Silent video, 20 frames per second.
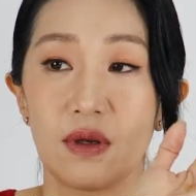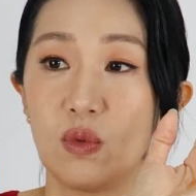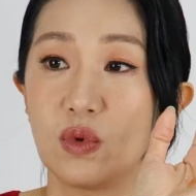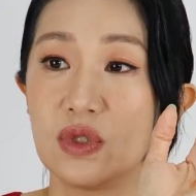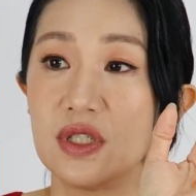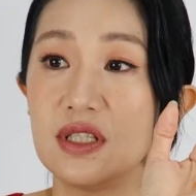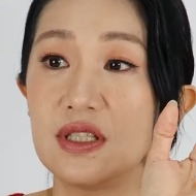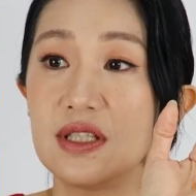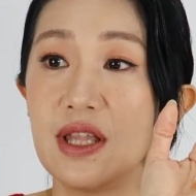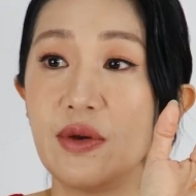
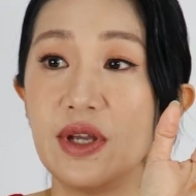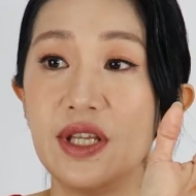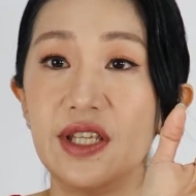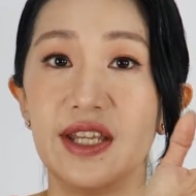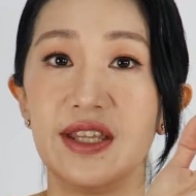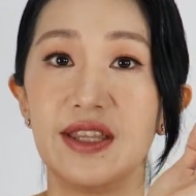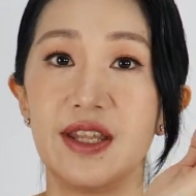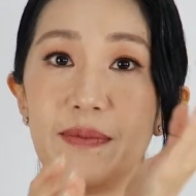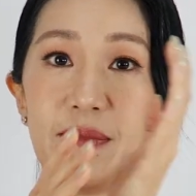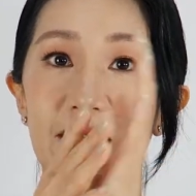我是倒一
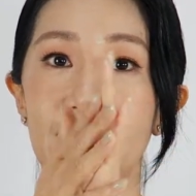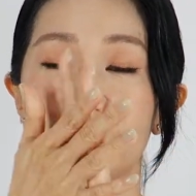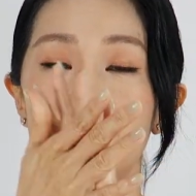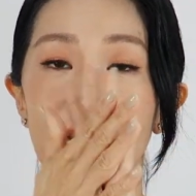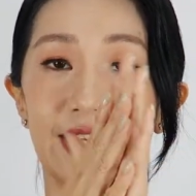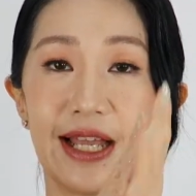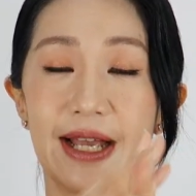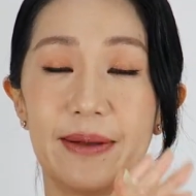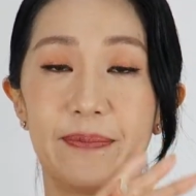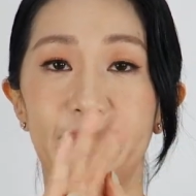点点蛮好
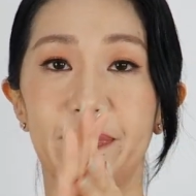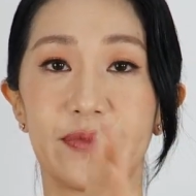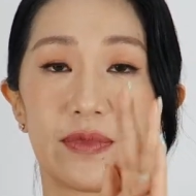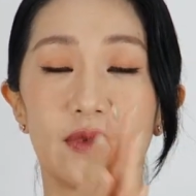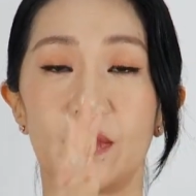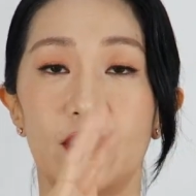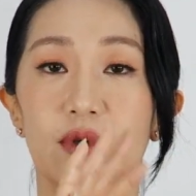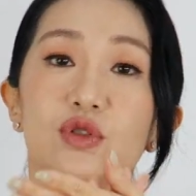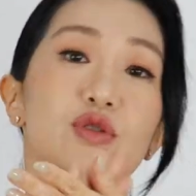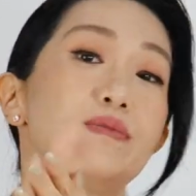的啦，
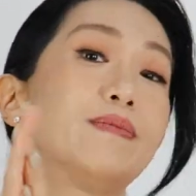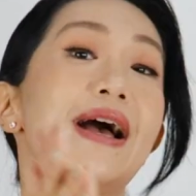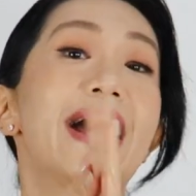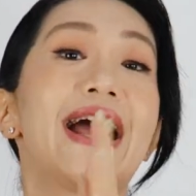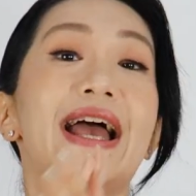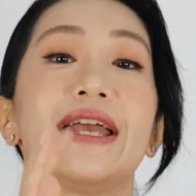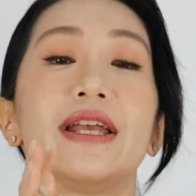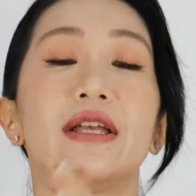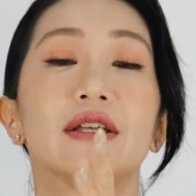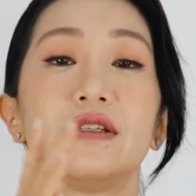我就
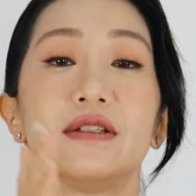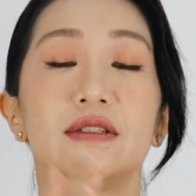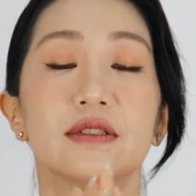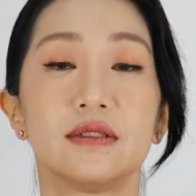拍。